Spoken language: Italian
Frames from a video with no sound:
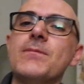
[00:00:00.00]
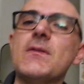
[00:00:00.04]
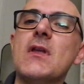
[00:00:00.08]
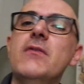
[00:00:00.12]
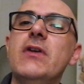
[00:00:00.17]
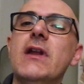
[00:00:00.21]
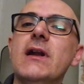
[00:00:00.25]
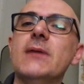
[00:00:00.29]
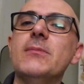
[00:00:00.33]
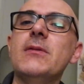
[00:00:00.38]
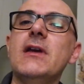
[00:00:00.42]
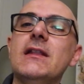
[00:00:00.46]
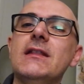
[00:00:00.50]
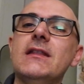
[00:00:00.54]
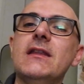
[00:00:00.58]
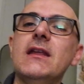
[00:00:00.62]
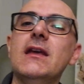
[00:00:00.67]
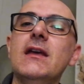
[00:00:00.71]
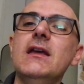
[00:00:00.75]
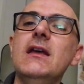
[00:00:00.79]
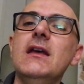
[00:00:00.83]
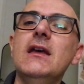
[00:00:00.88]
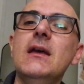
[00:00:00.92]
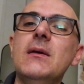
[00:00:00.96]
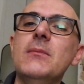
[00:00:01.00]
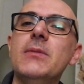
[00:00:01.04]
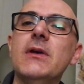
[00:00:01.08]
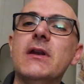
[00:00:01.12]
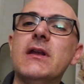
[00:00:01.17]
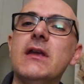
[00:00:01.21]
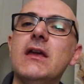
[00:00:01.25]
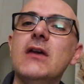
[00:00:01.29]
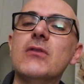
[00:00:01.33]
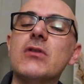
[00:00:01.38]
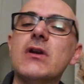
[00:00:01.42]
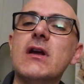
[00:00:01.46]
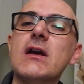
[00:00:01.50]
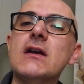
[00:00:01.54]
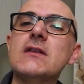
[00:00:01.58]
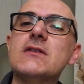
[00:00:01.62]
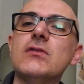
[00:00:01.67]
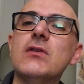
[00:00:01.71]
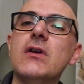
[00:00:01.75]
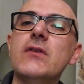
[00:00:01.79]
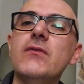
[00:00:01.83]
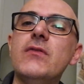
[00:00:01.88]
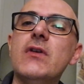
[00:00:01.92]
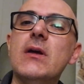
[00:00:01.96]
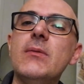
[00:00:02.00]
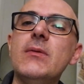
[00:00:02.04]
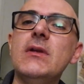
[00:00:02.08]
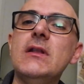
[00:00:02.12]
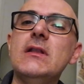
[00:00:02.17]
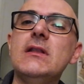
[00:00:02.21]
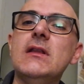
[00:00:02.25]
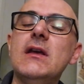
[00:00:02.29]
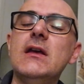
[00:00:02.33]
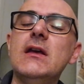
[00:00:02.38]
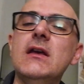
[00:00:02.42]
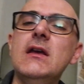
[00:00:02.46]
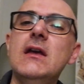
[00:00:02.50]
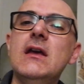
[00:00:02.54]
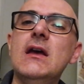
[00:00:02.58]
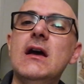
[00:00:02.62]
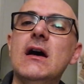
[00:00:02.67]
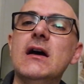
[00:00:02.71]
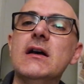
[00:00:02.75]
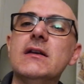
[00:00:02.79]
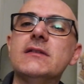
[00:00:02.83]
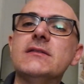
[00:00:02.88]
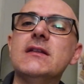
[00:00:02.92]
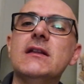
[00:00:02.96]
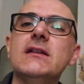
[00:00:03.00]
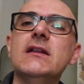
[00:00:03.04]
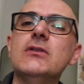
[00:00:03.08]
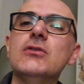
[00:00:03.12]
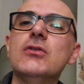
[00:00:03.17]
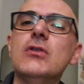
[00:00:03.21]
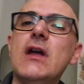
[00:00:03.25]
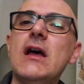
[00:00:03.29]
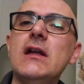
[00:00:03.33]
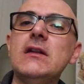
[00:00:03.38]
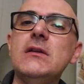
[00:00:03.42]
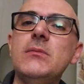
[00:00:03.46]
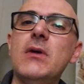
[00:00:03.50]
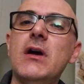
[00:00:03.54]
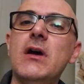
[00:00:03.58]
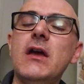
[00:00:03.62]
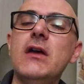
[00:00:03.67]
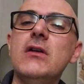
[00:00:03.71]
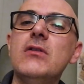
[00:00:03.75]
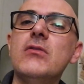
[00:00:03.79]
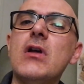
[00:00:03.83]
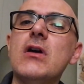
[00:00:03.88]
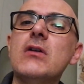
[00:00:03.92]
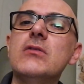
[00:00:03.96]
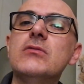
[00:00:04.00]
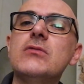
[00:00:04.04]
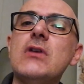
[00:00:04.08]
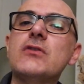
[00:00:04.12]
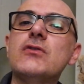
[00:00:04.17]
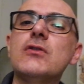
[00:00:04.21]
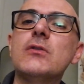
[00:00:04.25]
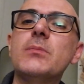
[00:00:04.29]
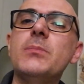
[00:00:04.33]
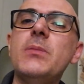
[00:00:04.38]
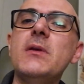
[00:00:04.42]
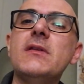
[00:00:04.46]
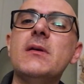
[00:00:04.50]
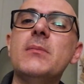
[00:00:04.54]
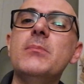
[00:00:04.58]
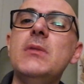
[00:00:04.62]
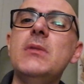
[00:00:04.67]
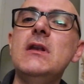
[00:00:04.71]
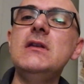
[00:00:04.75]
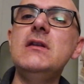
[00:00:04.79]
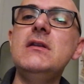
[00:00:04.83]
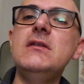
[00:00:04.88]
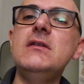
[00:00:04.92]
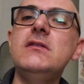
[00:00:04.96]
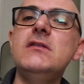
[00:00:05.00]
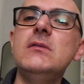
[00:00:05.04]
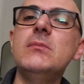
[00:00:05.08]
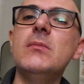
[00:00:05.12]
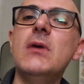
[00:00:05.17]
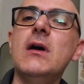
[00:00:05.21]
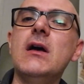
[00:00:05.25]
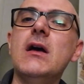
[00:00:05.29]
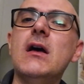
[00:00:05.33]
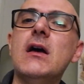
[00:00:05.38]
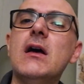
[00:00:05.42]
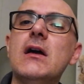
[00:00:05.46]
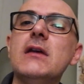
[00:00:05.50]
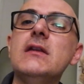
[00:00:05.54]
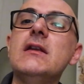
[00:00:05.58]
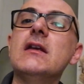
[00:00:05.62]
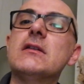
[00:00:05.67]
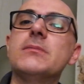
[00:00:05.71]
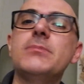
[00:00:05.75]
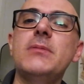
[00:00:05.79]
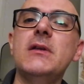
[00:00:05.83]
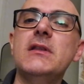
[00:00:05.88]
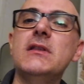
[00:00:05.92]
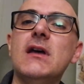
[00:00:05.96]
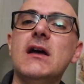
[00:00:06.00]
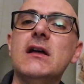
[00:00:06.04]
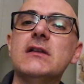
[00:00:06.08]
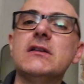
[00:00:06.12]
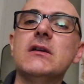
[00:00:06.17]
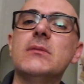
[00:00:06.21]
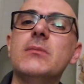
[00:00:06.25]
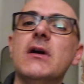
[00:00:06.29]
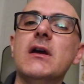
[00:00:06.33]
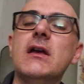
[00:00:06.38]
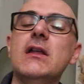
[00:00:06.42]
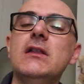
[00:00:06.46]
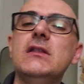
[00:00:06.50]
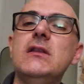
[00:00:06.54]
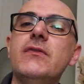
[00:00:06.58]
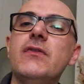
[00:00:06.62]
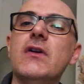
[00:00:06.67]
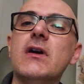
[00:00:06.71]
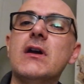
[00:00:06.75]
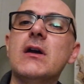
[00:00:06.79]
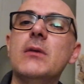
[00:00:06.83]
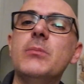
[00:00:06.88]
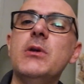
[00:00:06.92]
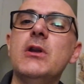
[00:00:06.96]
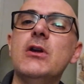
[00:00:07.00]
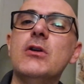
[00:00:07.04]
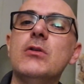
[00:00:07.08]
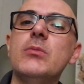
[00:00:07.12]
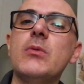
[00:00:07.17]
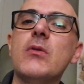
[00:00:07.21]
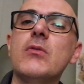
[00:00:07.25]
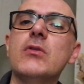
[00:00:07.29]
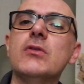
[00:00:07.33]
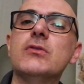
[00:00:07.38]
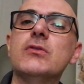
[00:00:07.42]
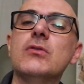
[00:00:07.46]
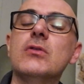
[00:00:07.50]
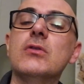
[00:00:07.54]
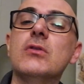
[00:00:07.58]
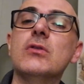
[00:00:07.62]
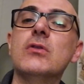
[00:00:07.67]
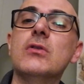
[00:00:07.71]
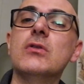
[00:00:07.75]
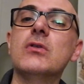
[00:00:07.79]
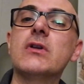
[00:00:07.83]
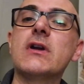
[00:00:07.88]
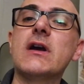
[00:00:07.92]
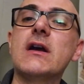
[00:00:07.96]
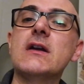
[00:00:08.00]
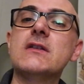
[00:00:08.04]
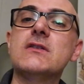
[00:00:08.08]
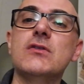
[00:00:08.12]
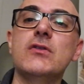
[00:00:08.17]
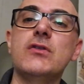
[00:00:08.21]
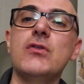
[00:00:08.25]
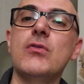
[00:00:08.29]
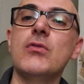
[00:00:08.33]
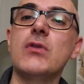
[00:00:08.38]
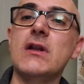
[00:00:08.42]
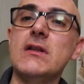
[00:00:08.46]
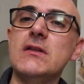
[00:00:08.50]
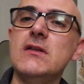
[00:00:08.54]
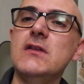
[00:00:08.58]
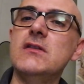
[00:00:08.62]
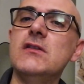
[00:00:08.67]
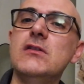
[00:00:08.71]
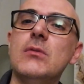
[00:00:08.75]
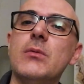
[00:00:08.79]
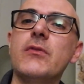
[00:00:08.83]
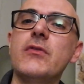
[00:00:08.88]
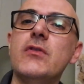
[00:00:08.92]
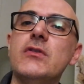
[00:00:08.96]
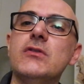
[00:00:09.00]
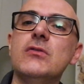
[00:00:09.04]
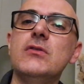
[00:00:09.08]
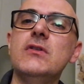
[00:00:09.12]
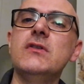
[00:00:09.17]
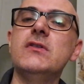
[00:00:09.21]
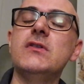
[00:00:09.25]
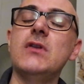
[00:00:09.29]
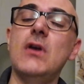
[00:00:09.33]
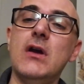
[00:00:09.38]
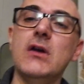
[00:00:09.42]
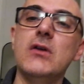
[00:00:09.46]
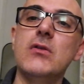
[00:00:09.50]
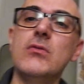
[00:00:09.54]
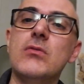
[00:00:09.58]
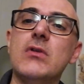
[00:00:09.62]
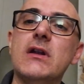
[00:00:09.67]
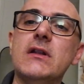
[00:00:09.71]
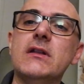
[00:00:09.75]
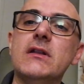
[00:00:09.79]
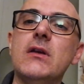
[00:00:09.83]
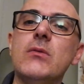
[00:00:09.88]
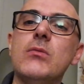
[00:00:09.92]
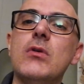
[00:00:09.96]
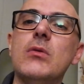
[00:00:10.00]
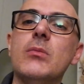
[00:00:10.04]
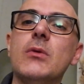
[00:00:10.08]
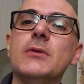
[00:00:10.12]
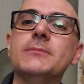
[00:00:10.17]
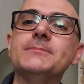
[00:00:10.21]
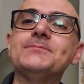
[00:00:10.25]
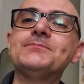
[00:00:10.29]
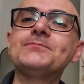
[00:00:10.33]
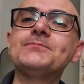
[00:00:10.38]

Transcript: veramente, perché è un ragazzo che veramente sta dando l'anima, è una, una sorpresa bellissima, inaspettata, ma che ti fa capire come questo ragazzo sia un grandissimo professionista e anche un grande uomo,